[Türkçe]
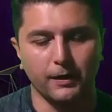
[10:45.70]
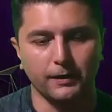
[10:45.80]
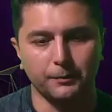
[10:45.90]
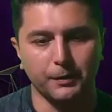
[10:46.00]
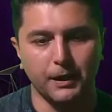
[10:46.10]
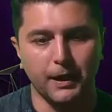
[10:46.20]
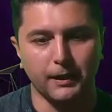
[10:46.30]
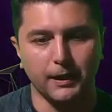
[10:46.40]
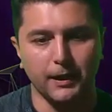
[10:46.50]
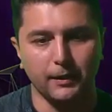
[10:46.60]
artı 1'i
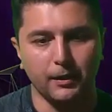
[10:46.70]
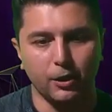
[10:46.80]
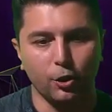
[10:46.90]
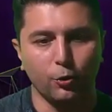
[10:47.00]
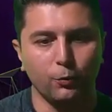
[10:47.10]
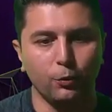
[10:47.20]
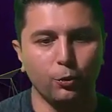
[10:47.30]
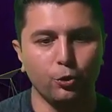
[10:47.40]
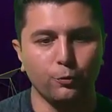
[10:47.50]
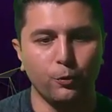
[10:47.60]
ekle.
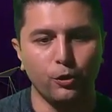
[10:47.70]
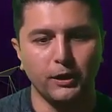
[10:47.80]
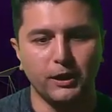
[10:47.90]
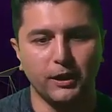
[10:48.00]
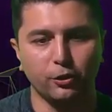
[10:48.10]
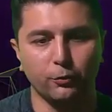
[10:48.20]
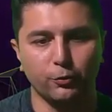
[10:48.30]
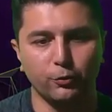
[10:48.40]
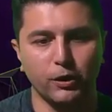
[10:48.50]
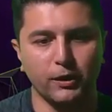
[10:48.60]
Bu 3 bölü 2
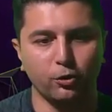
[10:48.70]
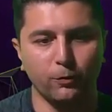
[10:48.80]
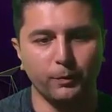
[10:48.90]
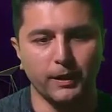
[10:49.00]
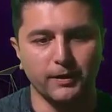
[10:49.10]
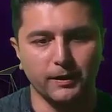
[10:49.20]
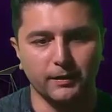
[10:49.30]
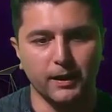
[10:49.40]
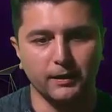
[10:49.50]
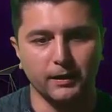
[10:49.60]
ediyormuş. Bunları
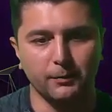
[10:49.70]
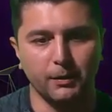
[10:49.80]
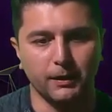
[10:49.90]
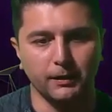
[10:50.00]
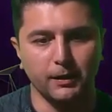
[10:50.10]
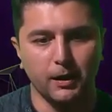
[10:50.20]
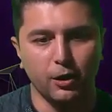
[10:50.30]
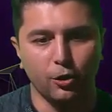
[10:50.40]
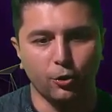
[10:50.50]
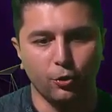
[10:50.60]
toplarsak dağıtalım bakın.
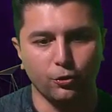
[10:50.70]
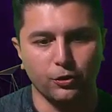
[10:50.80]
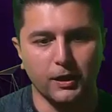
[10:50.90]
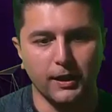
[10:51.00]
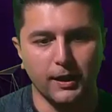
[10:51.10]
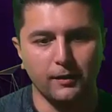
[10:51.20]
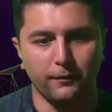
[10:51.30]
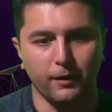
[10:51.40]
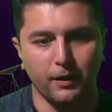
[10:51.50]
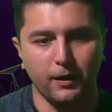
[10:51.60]
Cos kare
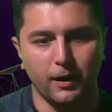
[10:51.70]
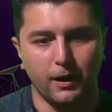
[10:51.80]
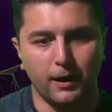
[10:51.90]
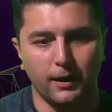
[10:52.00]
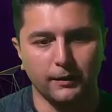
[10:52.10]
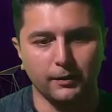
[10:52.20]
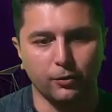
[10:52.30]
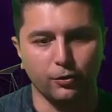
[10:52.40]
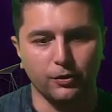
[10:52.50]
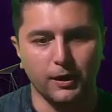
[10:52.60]
alfa artı
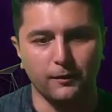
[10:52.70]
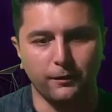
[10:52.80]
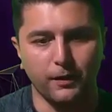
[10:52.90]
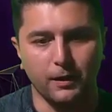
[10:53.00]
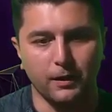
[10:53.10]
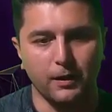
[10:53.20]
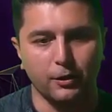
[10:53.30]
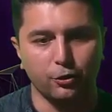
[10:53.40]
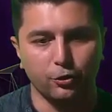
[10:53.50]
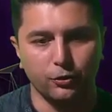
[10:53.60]
cos alfa
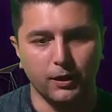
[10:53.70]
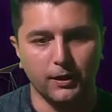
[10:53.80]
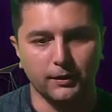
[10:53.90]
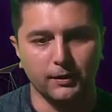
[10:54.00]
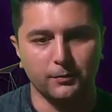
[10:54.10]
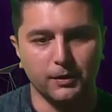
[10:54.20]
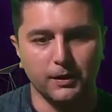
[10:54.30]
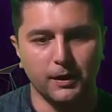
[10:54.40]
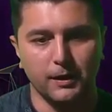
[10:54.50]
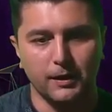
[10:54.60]
şunu da
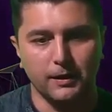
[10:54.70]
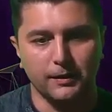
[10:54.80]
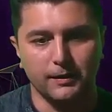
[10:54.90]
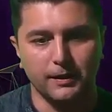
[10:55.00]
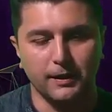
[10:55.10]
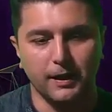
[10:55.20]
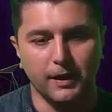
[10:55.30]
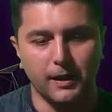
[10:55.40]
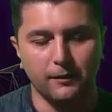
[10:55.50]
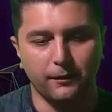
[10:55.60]
attığımızda sin
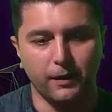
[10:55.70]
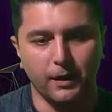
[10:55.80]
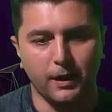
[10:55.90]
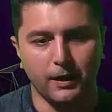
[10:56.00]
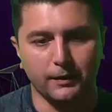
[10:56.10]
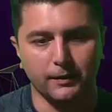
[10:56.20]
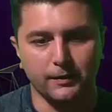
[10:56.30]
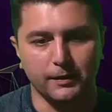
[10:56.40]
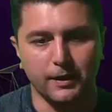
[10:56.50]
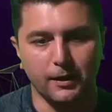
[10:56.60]
kare alfa artı
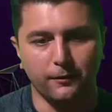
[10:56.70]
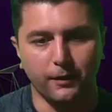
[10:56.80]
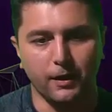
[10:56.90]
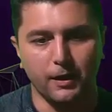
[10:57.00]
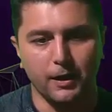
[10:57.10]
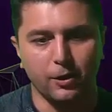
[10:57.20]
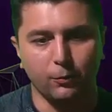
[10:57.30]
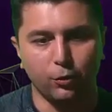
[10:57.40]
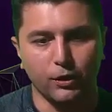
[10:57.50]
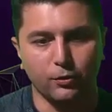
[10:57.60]
sin alfa.
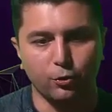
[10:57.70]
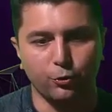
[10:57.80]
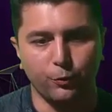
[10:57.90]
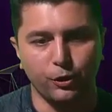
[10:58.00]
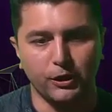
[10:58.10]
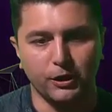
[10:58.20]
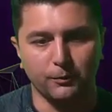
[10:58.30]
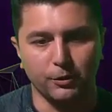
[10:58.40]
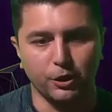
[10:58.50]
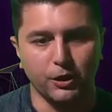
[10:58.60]
Burası 3 bölü
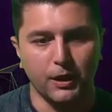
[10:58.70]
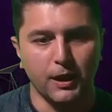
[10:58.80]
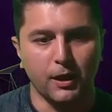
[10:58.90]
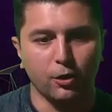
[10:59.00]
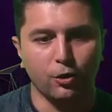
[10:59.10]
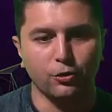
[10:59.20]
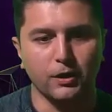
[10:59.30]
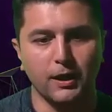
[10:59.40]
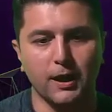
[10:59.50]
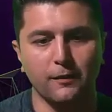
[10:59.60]
2'ymiş. Kos
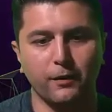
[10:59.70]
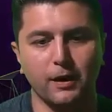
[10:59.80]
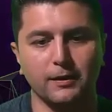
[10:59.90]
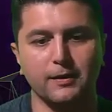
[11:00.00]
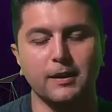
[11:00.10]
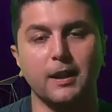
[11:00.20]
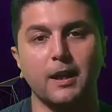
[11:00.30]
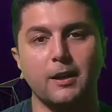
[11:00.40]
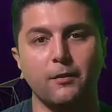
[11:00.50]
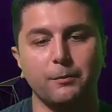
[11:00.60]
kare alfa artı sin
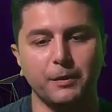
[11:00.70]
kare alfa